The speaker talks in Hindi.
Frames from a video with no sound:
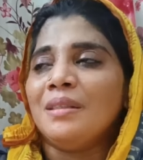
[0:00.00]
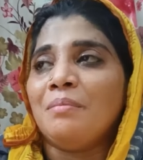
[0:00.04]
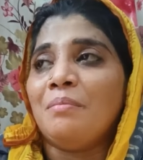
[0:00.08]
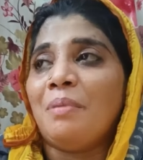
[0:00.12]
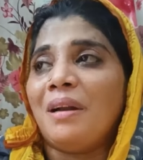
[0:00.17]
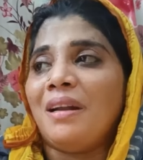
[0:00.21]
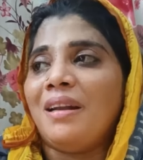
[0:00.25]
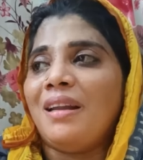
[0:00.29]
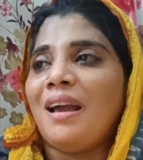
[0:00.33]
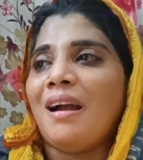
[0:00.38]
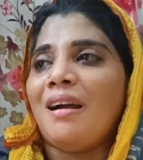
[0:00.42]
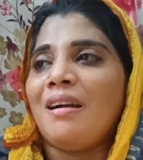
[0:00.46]

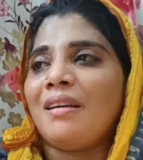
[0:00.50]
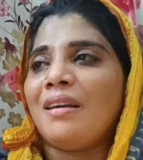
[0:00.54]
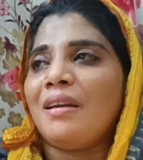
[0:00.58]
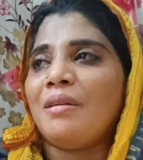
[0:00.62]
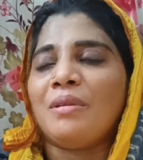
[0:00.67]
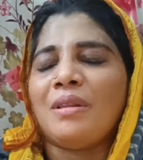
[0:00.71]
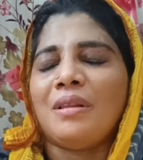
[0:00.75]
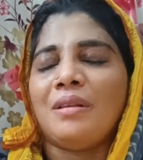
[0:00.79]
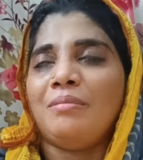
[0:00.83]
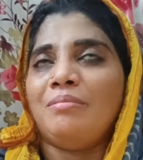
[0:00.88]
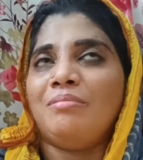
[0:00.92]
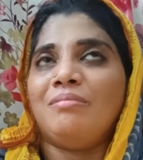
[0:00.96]
बर्थडे आ गया
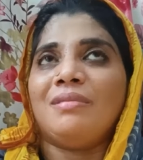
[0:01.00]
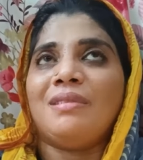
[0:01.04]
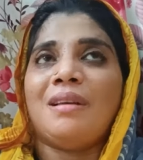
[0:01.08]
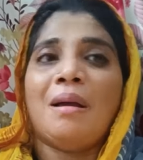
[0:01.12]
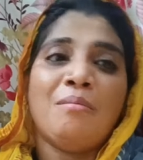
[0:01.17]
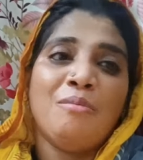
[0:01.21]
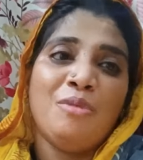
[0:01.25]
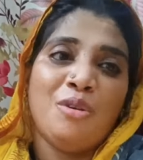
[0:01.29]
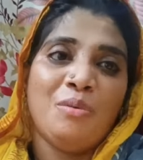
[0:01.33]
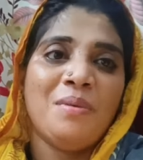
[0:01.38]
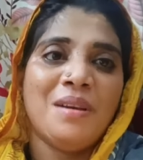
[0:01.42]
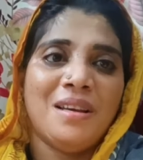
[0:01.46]
मतलब
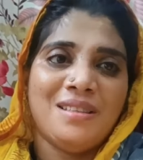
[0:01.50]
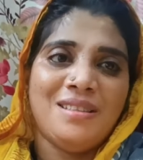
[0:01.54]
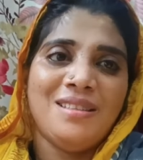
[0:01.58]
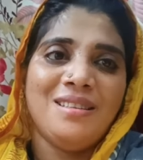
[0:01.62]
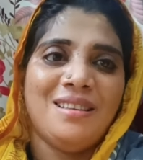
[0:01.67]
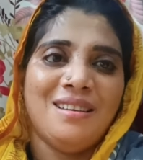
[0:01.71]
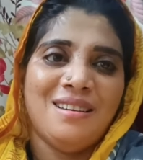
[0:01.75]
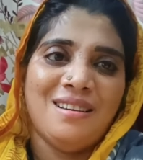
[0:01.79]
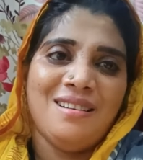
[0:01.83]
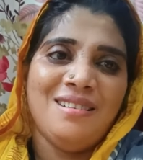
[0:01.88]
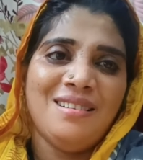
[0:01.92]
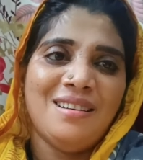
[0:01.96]
हम लोग भी ऐसे
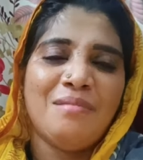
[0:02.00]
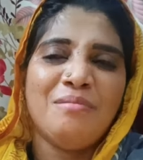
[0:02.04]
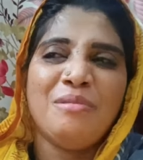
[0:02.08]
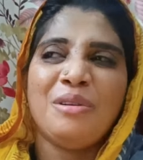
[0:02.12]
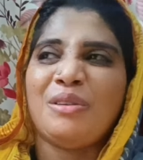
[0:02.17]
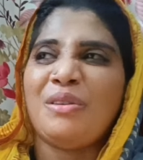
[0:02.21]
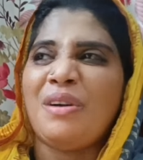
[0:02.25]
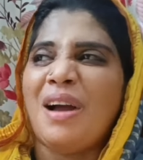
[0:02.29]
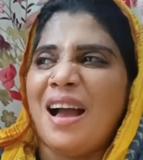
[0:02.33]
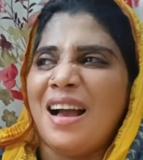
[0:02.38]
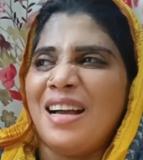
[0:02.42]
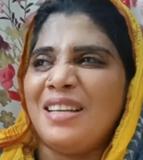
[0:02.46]
थे हाँ हम लोग
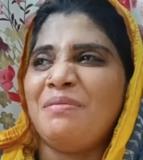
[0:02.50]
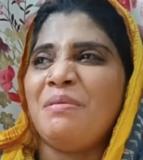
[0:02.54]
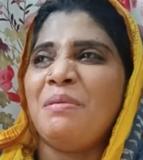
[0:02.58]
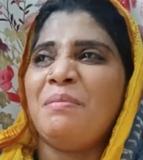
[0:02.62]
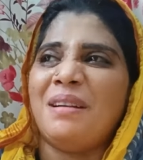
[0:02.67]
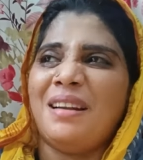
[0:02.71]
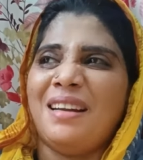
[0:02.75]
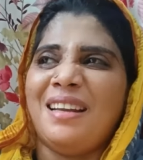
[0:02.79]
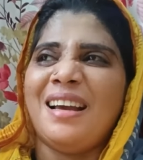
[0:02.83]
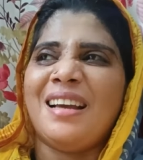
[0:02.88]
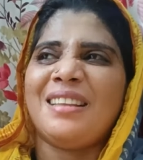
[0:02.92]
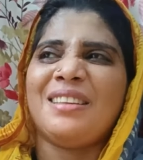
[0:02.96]
तो आज भी
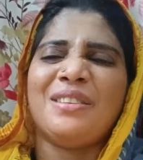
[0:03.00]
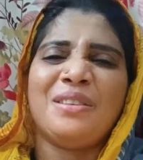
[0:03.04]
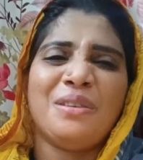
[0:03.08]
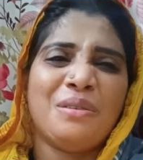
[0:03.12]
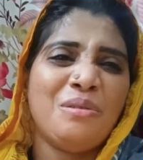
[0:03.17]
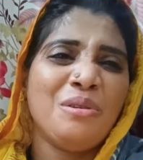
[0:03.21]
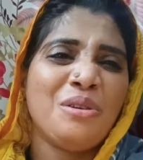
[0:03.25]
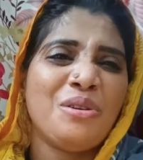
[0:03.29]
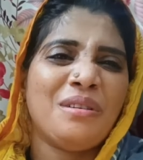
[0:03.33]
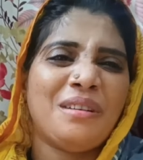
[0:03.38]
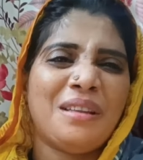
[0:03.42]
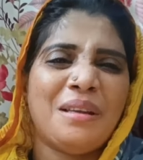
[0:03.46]
बर्थडे आते तो
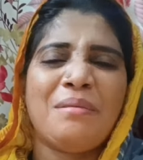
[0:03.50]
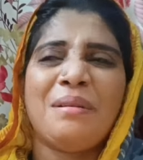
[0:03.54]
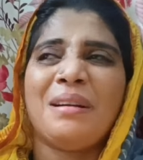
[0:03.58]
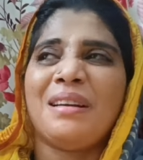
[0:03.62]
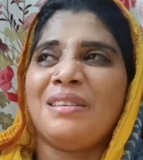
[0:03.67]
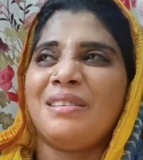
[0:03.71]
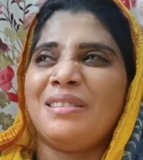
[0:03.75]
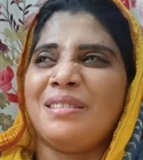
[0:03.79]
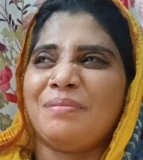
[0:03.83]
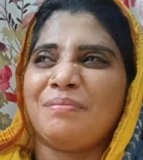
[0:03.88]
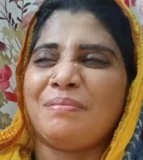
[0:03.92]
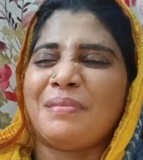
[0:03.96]
खुश होते हैं
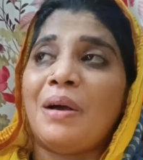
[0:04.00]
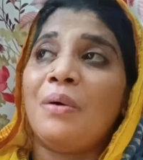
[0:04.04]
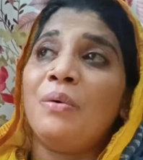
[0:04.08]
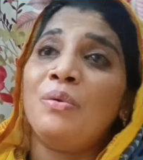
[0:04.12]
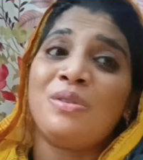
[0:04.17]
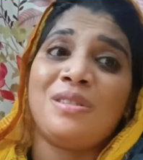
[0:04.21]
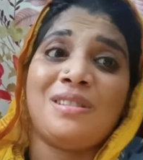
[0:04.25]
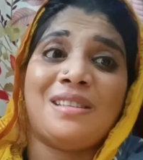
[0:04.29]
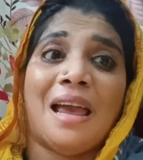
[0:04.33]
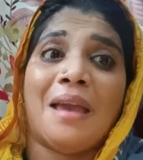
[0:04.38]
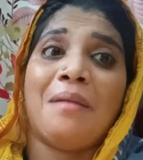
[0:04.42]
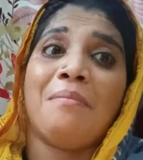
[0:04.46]
बट
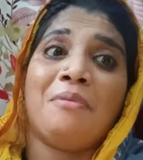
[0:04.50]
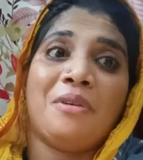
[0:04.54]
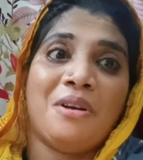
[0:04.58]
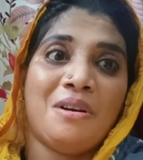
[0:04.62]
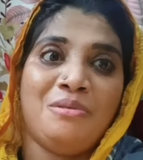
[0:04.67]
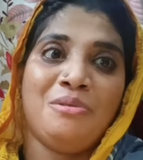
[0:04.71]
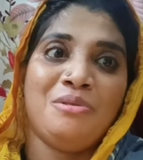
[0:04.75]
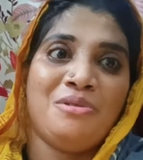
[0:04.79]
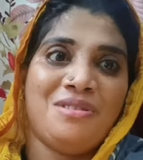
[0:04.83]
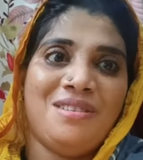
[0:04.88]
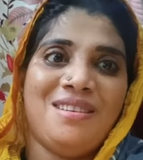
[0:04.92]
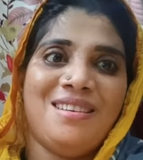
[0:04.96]
उस टाइप का
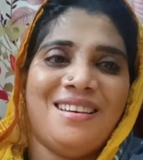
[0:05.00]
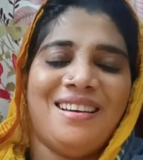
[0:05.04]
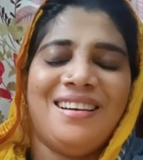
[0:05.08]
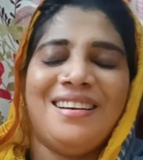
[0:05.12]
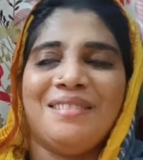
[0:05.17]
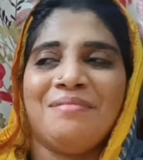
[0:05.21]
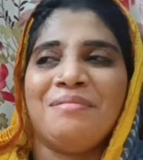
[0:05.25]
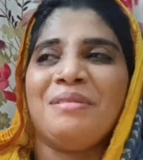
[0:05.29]
खुश नहीं है हाँ।